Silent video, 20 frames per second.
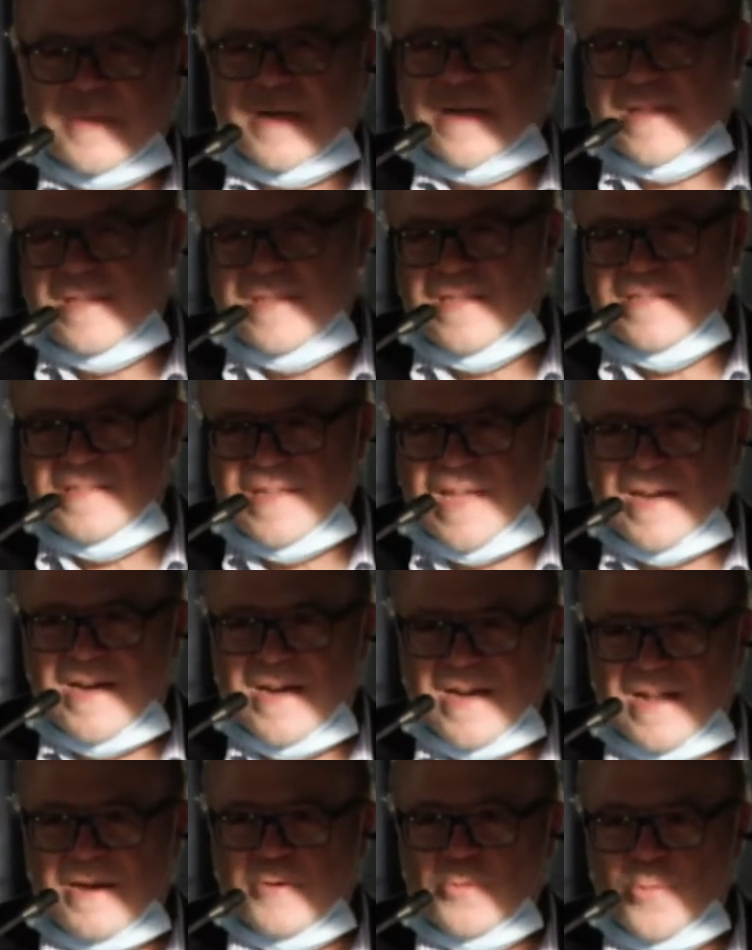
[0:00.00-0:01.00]
perché in
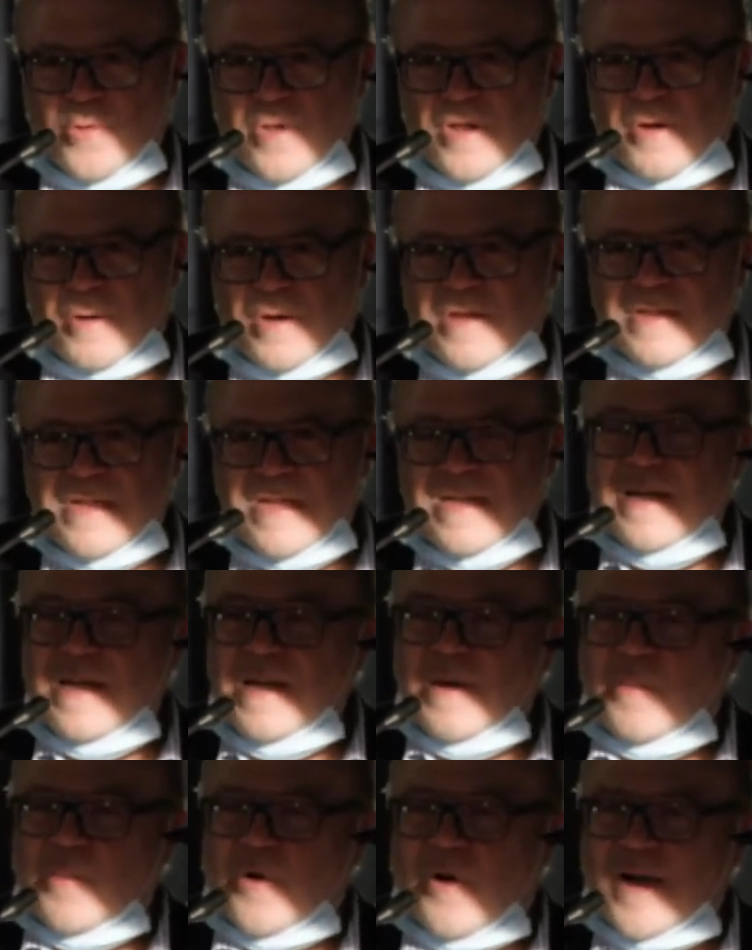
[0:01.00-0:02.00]
genere a luglio
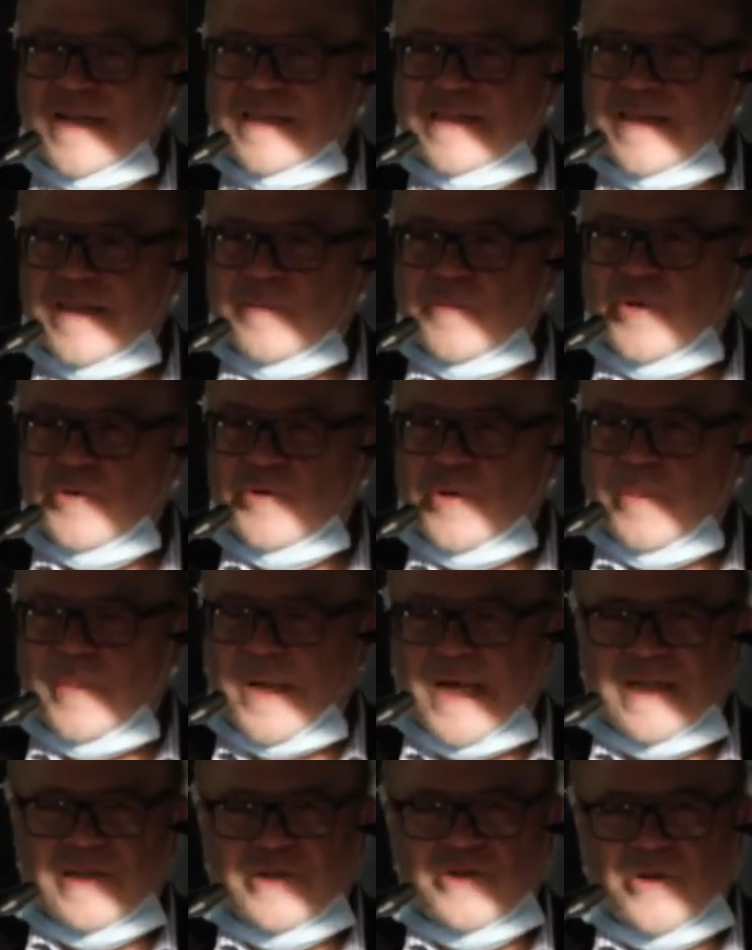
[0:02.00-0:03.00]
può essere molto
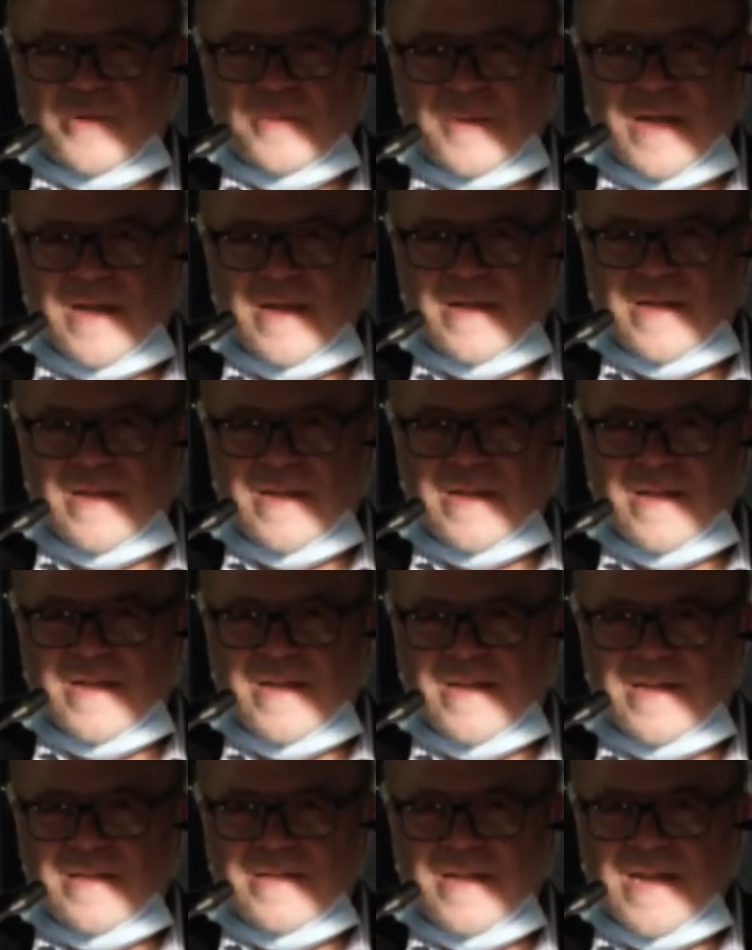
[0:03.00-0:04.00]
peggio,
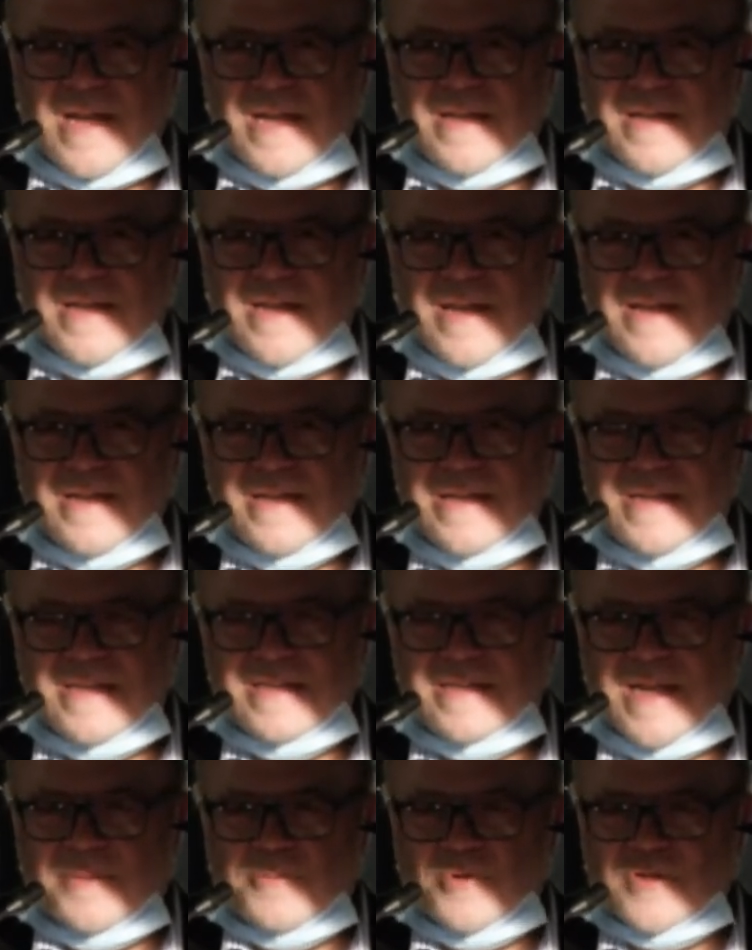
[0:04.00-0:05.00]
ma eh, direi che
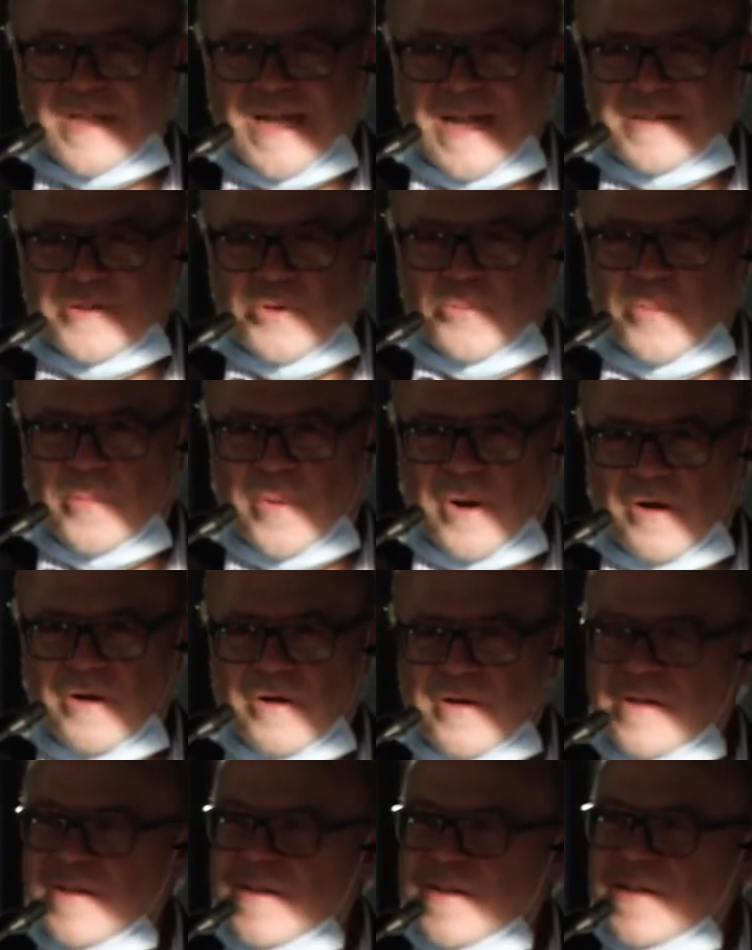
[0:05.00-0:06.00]
siamo stati un po'
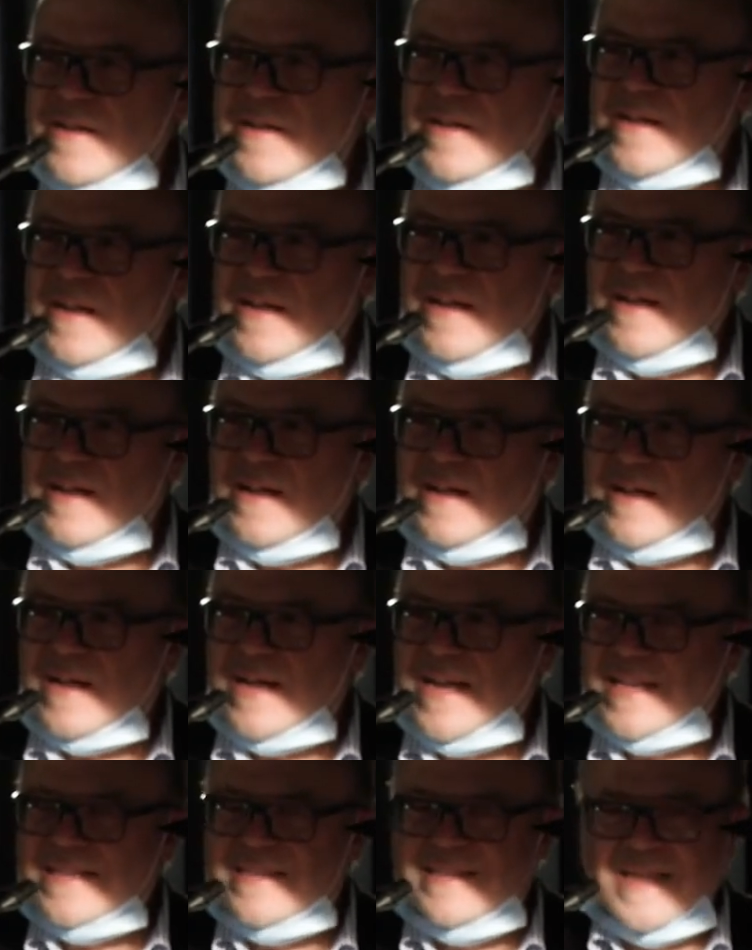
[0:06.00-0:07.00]
eh,
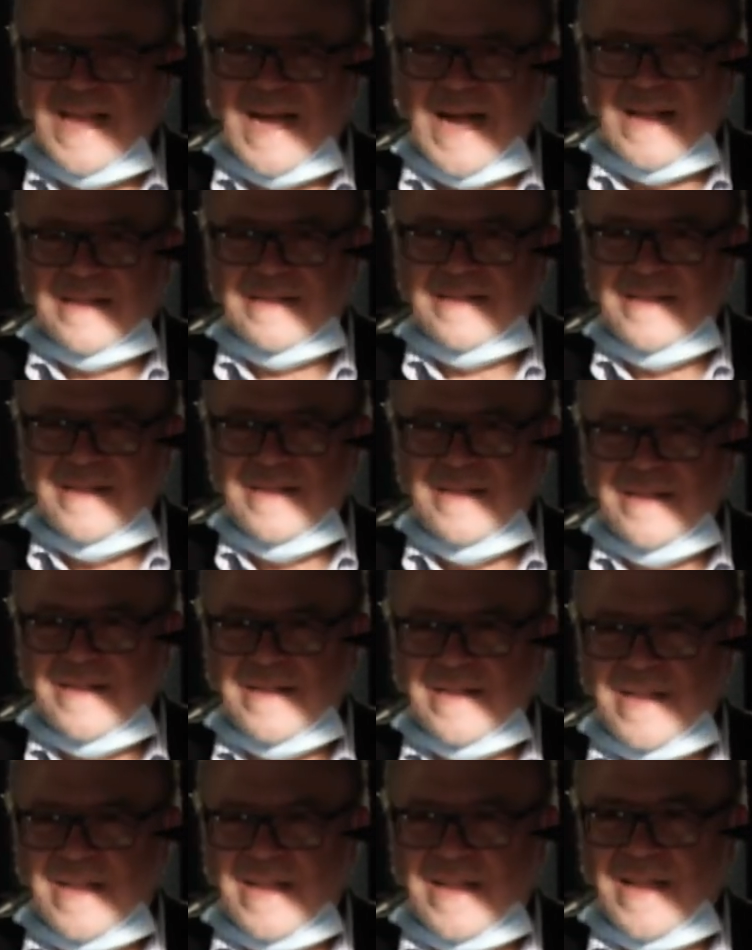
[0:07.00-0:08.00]
graziati,
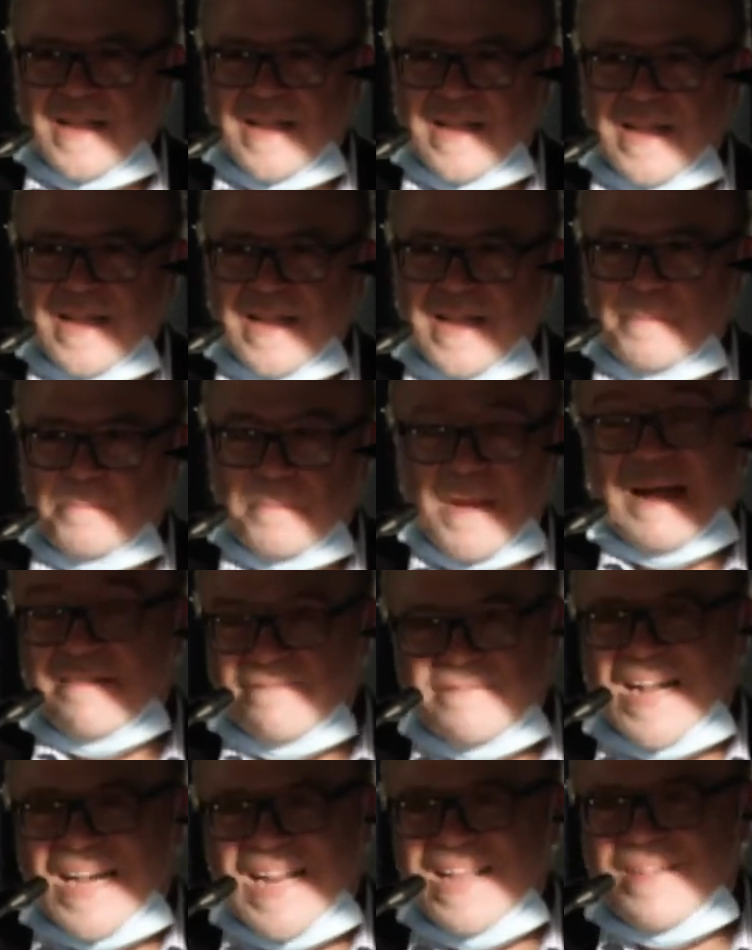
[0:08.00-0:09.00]
ma
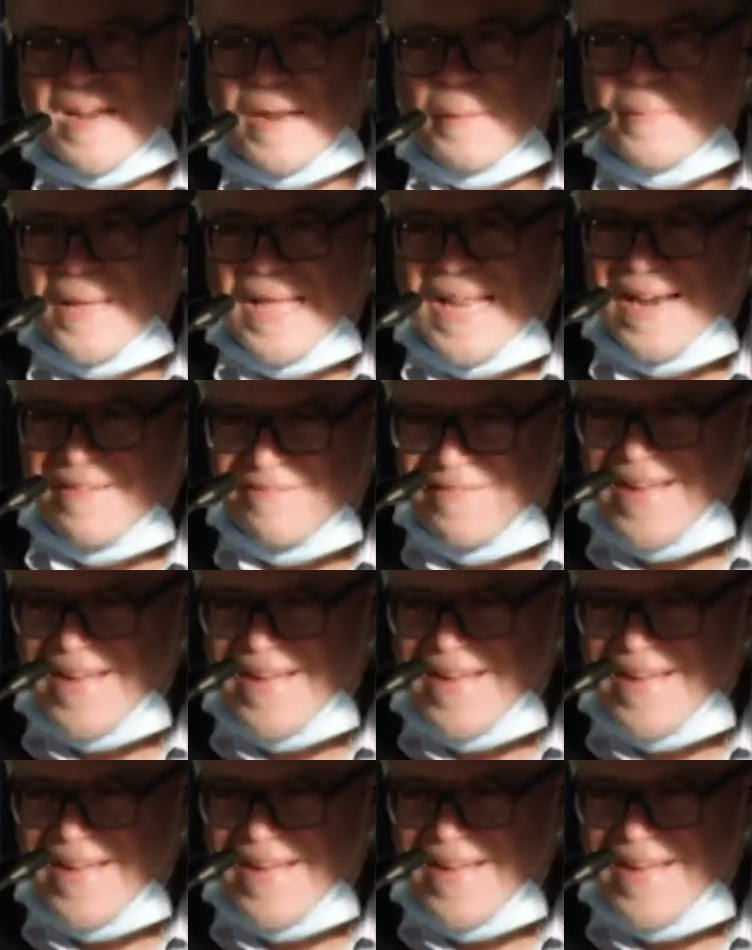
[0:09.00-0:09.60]
valeva la pena,